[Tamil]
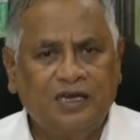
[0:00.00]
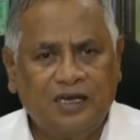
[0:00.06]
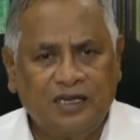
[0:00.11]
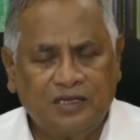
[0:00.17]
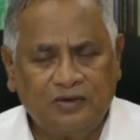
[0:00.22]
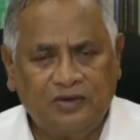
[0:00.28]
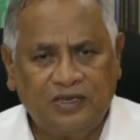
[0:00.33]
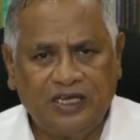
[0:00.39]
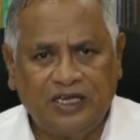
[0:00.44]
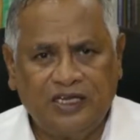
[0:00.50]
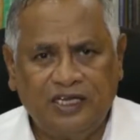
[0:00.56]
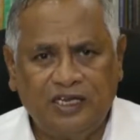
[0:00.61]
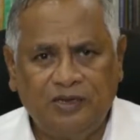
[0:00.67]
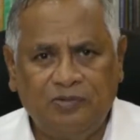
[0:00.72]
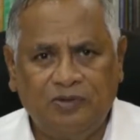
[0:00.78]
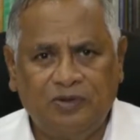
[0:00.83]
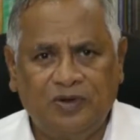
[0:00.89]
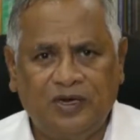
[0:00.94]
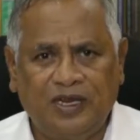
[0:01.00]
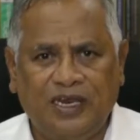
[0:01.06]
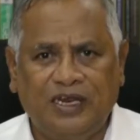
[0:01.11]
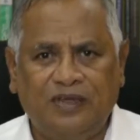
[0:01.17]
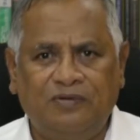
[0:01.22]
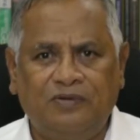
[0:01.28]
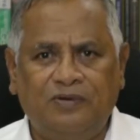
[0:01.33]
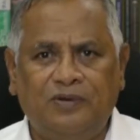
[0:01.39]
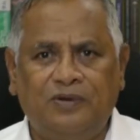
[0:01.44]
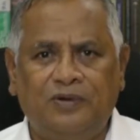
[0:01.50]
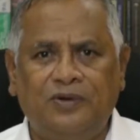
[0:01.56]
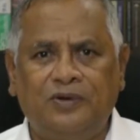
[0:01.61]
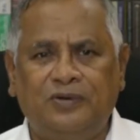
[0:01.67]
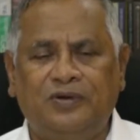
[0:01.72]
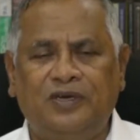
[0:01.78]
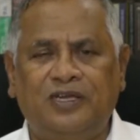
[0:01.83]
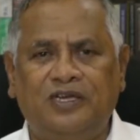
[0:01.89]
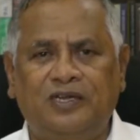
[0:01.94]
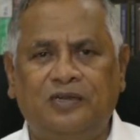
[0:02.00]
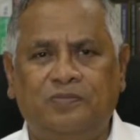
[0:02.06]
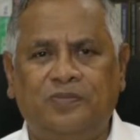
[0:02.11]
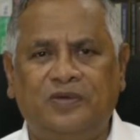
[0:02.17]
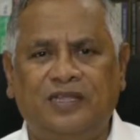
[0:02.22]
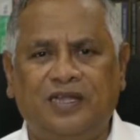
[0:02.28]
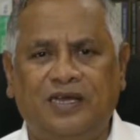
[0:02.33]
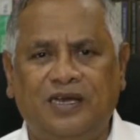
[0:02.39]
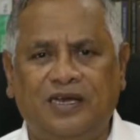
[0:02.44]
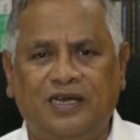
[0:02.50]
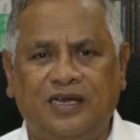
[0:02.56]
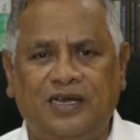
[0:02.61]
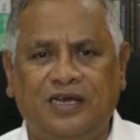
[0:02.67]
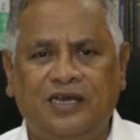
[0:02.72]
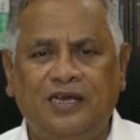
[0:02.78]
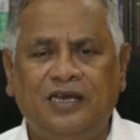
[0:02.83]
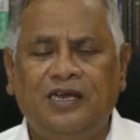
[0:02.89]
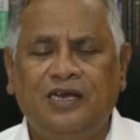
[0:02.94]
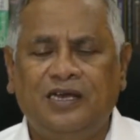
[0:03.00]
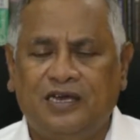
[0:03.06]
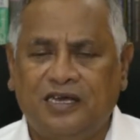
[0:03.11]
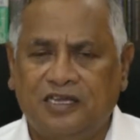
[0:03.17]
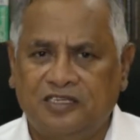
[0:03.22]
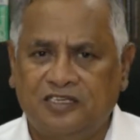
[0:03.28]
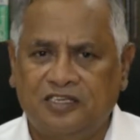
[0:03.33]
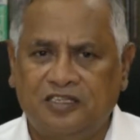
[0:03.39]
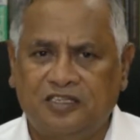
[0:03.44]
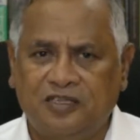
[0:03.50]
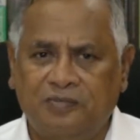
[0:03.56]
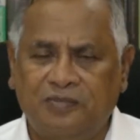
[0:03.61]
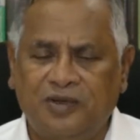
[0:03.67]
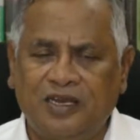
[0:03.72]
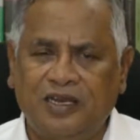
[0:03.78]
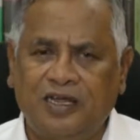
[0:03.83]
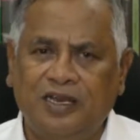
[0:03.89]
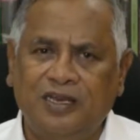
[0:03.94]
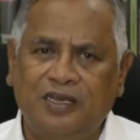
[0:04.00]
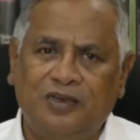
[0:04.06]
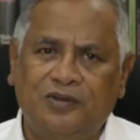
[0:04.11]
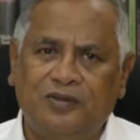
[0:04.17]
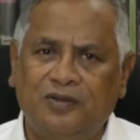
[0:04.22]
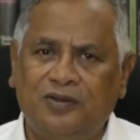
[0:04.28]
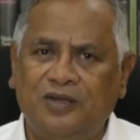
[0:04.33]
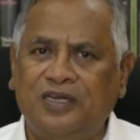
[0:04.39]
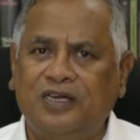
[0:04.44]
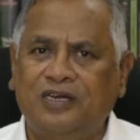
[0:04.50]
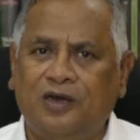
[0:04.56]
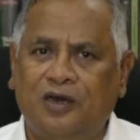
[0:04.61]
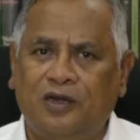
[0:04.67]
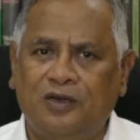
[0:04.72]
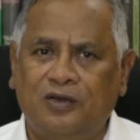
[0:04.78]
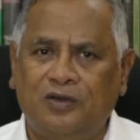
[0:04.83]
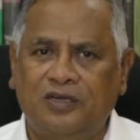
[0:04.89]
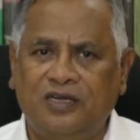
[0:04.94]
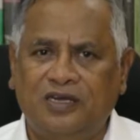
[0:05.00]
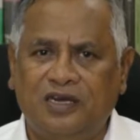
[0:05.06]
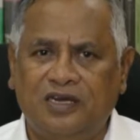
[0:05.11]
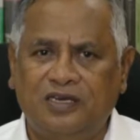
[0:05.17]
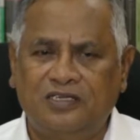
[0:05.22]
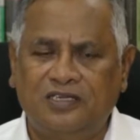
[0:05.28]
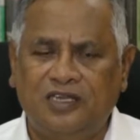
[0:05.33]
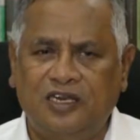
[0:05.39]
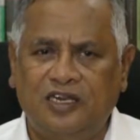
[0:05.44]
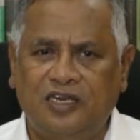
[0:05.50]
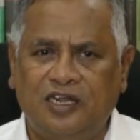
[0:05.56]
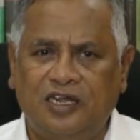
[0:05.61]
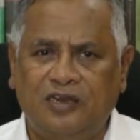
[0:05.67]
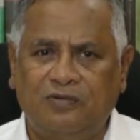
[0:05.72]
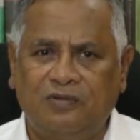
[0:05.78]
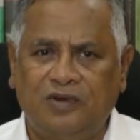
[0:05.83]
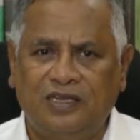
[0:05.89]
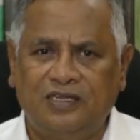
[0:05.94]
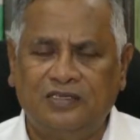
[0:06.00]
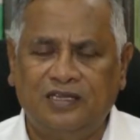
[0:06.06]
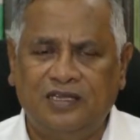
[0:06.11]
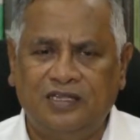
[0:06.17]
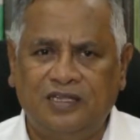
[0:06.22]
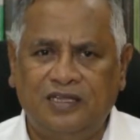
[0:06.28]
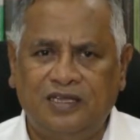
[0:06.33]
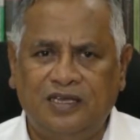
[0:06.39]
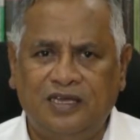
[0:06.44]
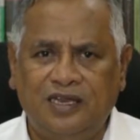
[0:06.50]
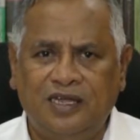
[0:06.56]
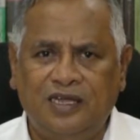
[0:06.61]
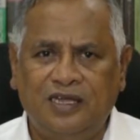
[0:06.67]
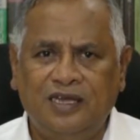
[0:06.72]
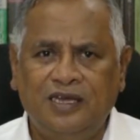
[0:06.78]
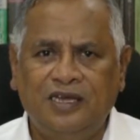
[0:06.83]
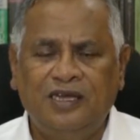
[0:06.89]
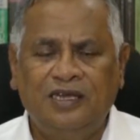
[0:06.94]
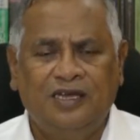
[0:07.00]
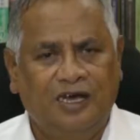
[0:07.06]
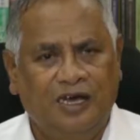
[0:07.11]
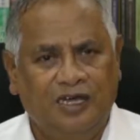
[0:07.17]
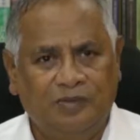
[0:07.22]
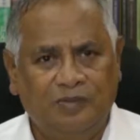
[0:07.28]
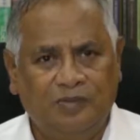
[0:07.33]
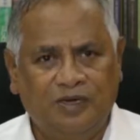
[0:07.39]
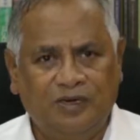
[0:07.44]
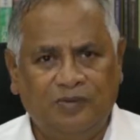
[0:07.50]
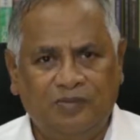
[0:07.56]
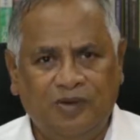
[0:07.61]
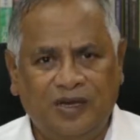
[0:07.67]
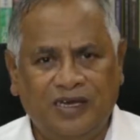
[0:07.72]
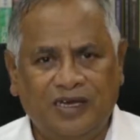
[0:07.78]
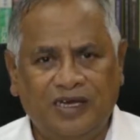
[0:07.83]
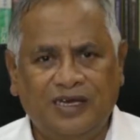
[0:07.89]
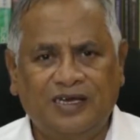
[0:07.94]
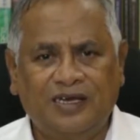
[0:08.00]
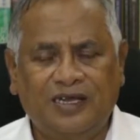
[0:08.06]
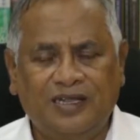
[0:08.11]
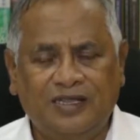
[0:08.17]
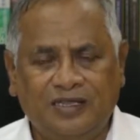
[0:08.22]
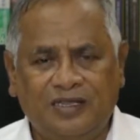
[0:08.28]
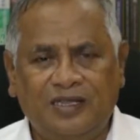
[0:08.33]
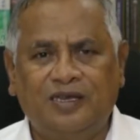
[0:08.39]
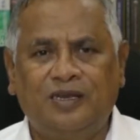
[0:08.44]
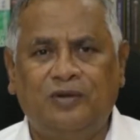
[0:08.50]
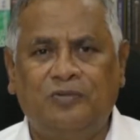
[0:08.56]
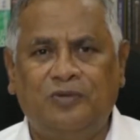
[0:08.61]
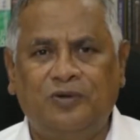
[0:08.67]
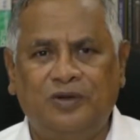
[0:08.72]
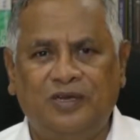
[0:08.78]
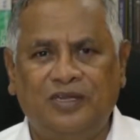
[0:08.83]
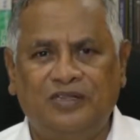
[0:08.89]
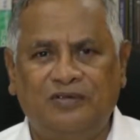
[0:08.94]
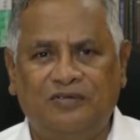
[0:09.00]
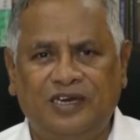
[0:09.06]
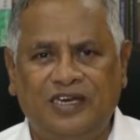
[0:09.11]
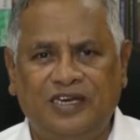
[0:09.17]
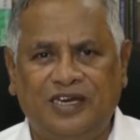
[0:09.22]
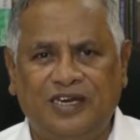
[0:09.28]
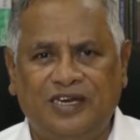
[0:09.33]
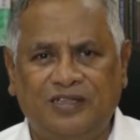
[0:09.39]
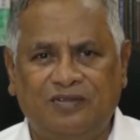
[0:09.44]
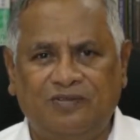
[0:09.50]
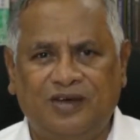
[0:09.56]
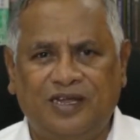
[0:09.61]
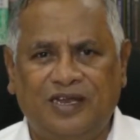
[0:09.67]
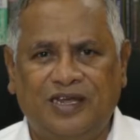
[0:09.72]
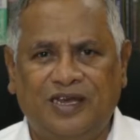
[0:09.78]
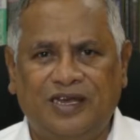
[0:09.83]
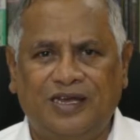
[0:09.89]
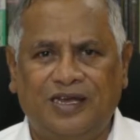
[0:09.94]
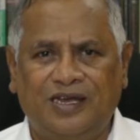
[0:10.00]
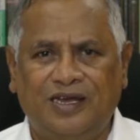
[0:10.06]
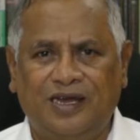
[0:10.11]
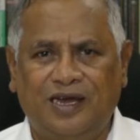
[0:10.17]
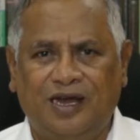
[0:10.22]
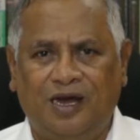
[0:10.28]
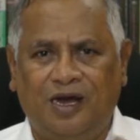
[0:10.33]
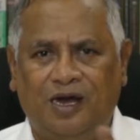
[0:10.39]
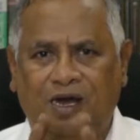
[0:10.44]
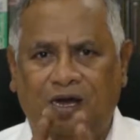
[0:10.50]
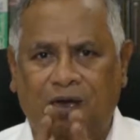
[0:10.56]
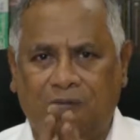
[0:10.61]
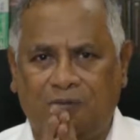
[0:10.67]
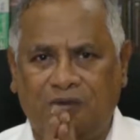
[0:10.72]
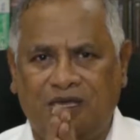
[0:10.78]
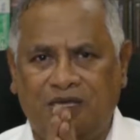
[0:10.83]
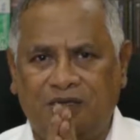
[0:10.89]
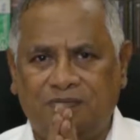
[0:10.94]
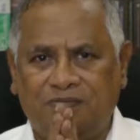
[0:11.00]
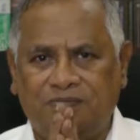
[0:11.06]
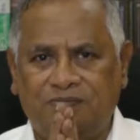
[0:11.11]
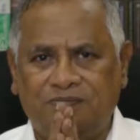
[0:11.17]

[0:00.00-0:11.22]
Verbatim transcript: கற்றுடைய கிருபங்கள் அனைவரோடும் கூட இருப்பதாக கச்சித்தமானால் இன்னொரு காணொலி காட்சியிலே நான் உங்களை சந்திக்கிறேன் அது மட்டுமாக கர்த்தர் நம்மோடு இருந்து வழி நடத்துவாராக ஆமீன்